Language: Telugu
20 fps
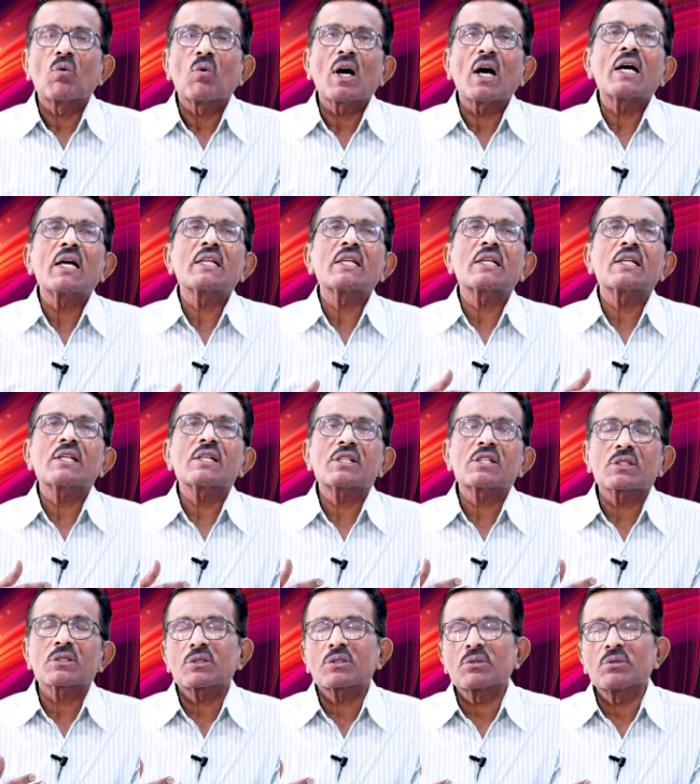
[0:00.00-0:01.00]
వారికి
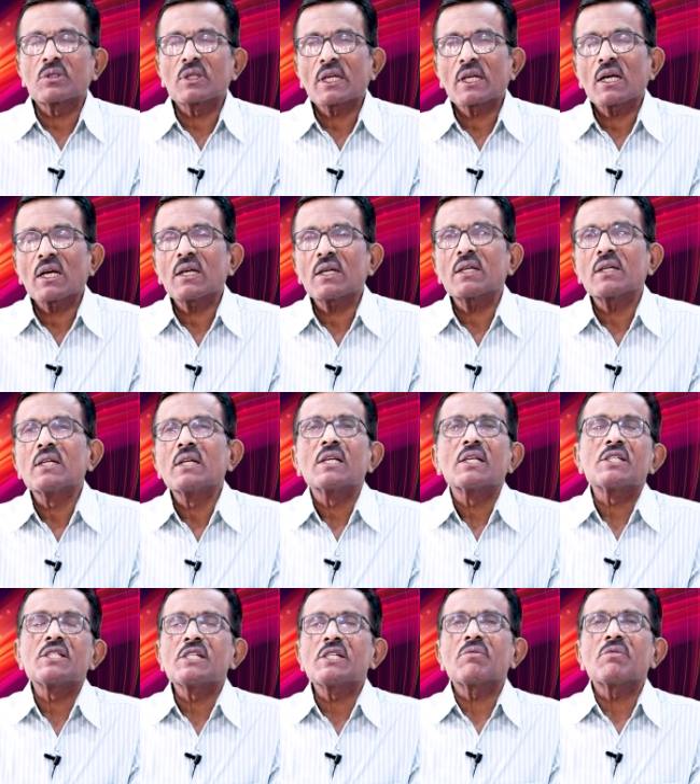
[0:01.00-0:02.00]
శత్రువులుగా
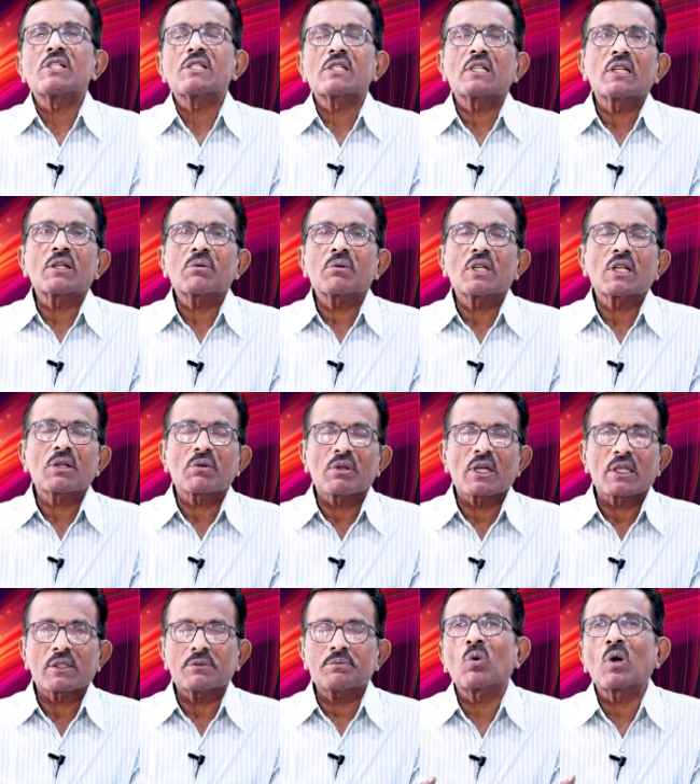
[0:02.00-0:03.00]
జీవించినటువంటి
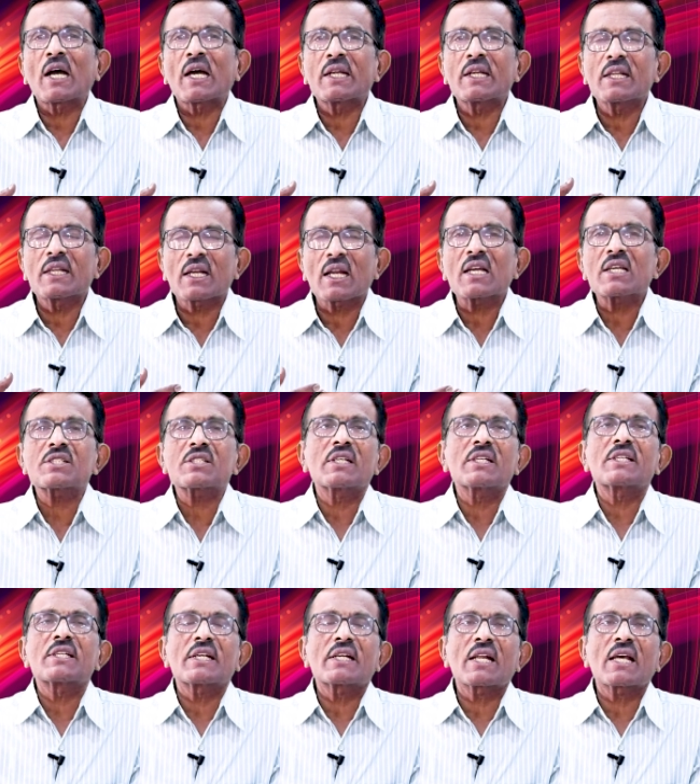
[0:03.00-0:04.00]
వారు వారిని
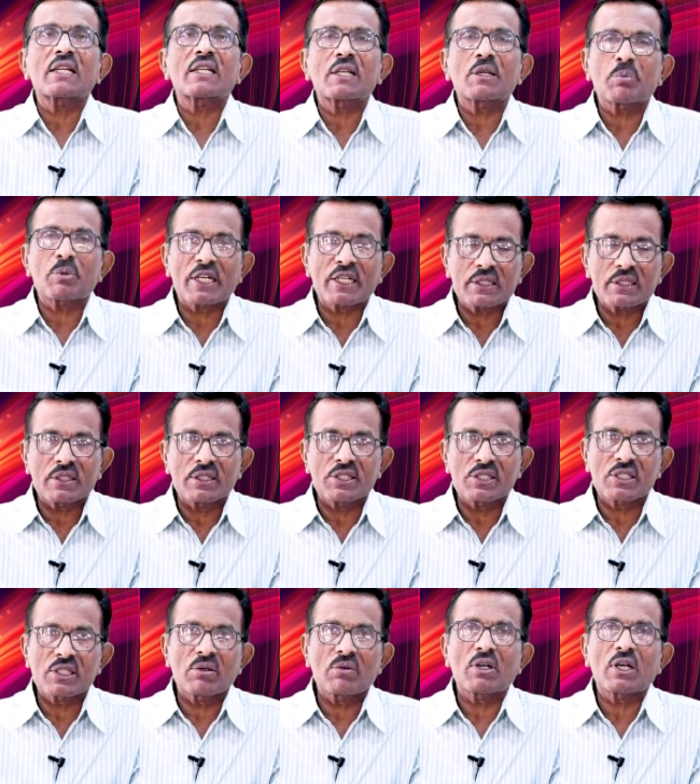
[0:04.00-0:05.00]
నాశనం చేయడానికి
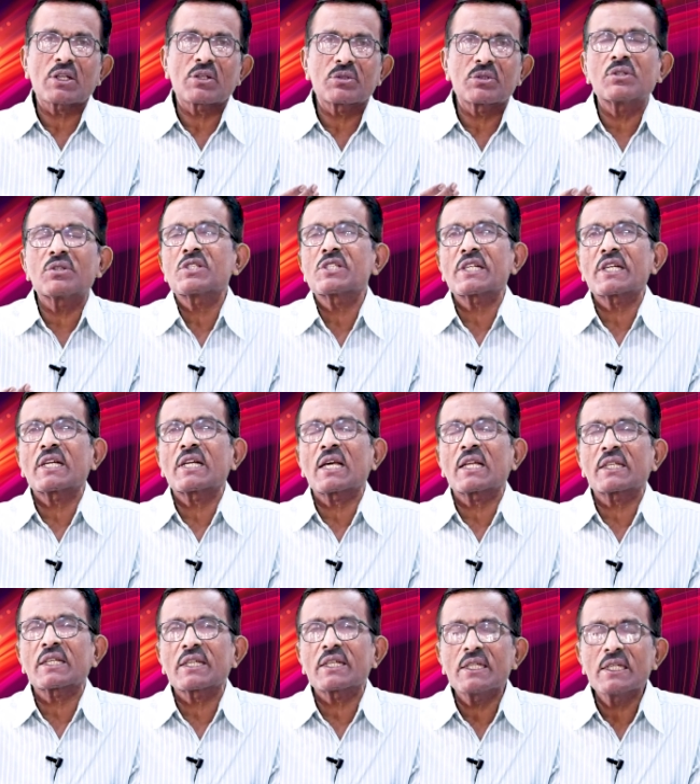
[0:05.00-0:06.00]
ప్రయత్నించిన వారు యుద్ధం
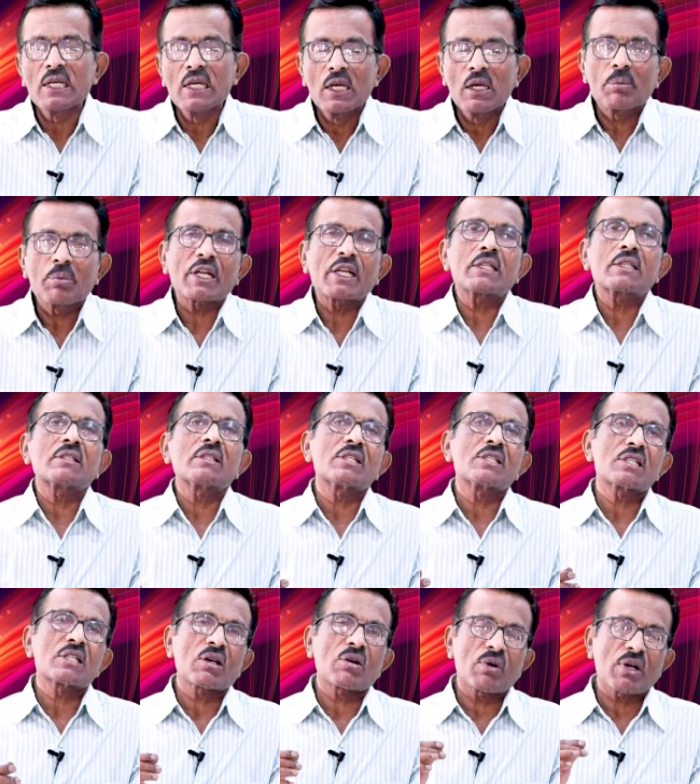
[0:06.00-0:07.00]
చేయడానికి
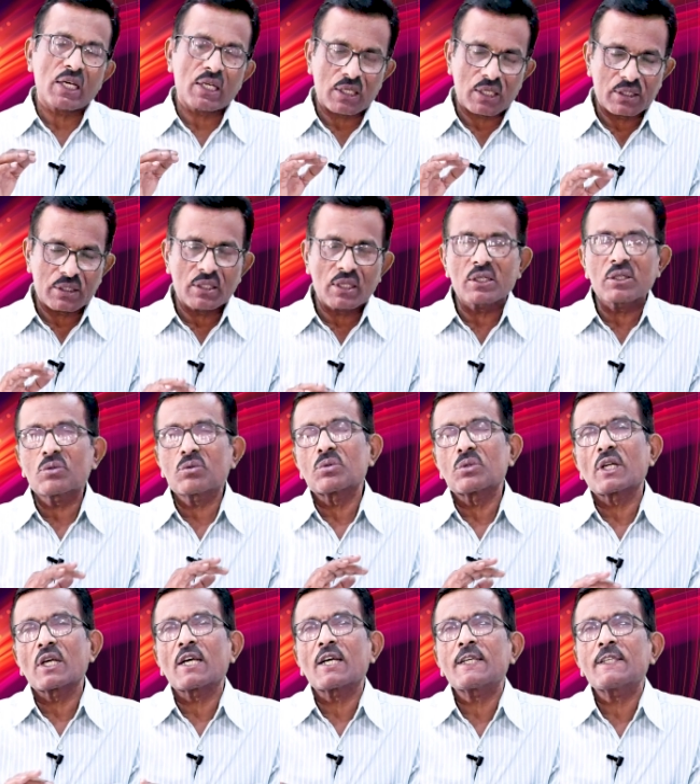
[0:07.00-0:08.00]
ప్రయత్నించిన వారందరూ
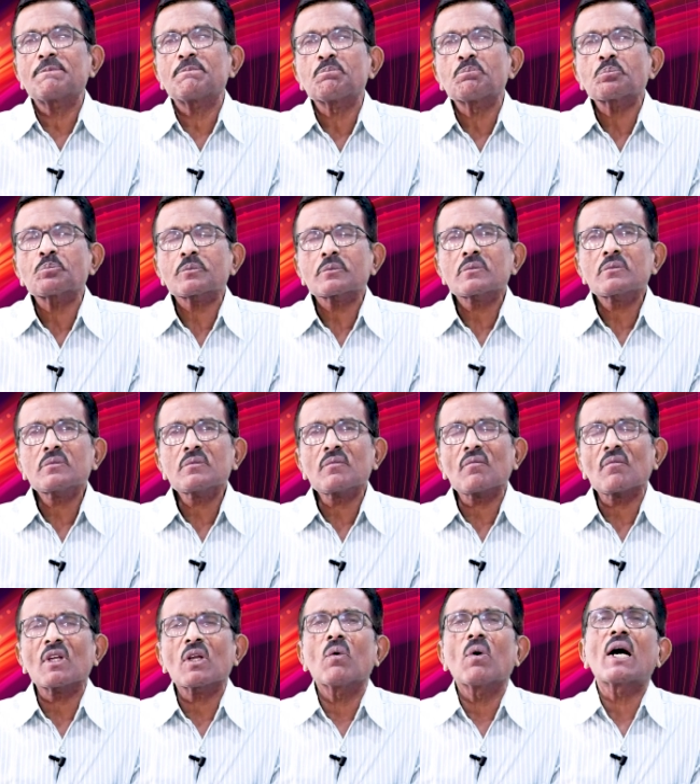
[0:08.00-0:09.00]
కూడా
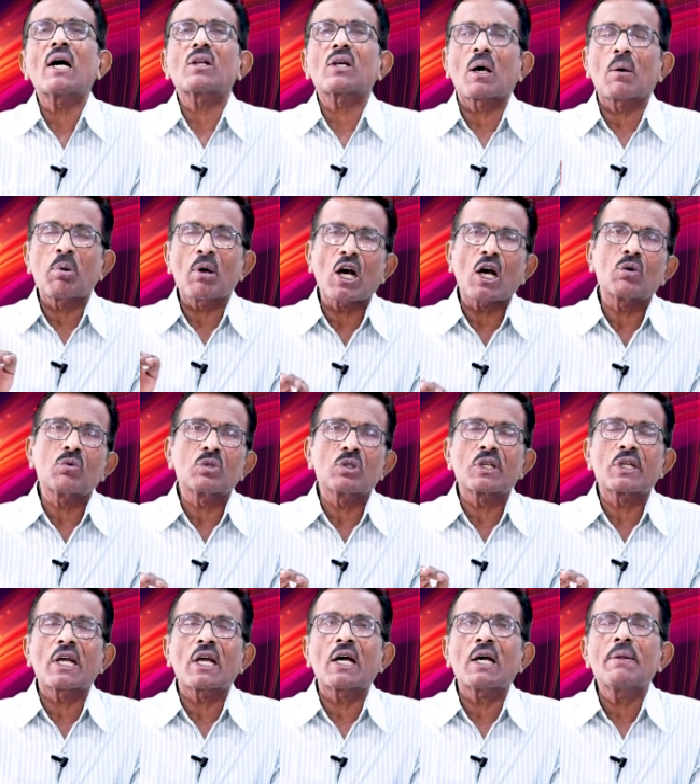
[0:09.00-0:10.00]
వారు
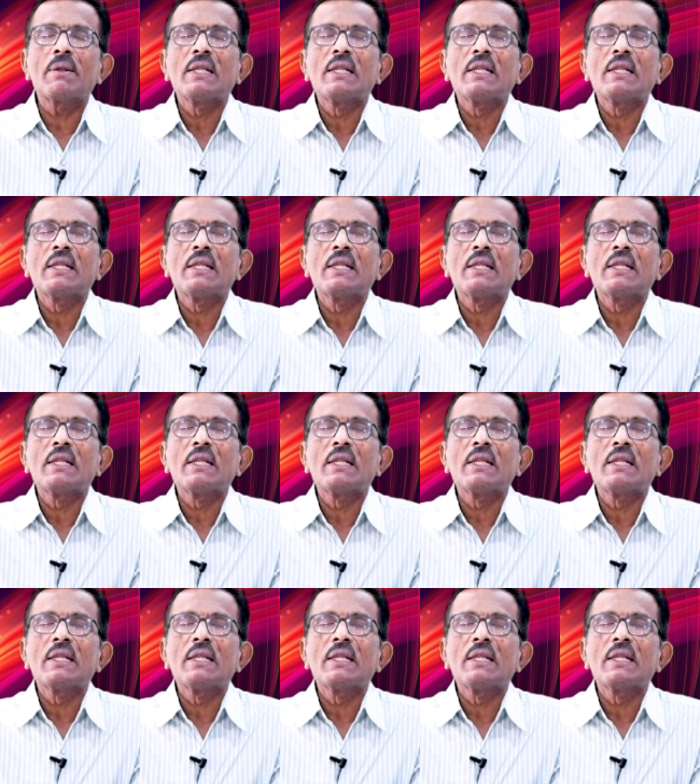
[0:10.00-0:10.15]
అభావులుగా